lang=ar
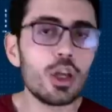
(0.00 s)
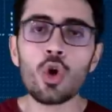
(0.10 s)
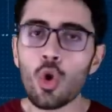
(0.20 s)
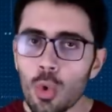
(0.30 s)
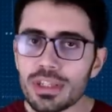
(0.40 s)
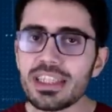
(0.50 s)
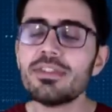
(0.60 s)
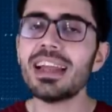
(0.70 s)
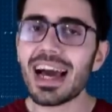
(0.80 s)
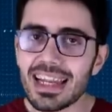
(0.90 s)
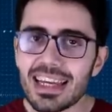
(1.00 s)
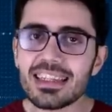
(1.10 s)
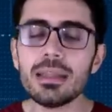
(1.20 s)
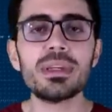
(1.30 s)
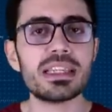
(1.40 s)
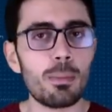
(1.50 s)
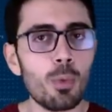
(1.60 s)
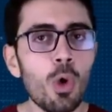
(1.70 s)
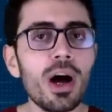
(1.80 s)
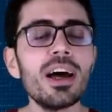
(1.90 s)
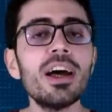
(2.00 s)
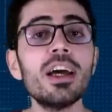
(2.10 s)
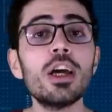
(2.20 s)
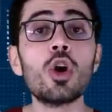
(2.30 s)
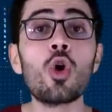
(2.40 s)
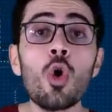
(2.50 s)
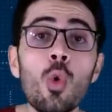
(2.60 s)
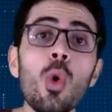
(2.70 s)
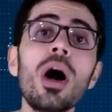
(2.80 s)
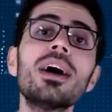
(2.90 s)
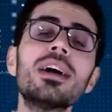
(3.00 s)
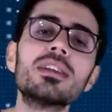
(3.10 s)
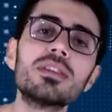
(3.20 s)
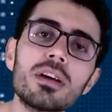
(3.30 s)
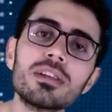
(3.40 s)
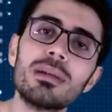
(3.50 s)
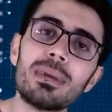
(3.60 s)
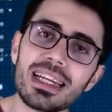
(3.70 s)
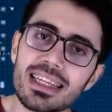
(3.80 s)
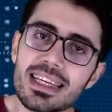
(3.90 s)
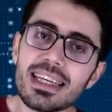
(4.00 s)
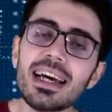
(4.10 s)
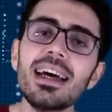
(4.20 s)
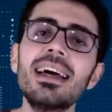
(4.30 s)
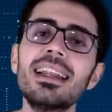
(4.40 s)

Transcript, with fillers: القوه دي في الحاله دي بيسموها القوه الطارده المركزيه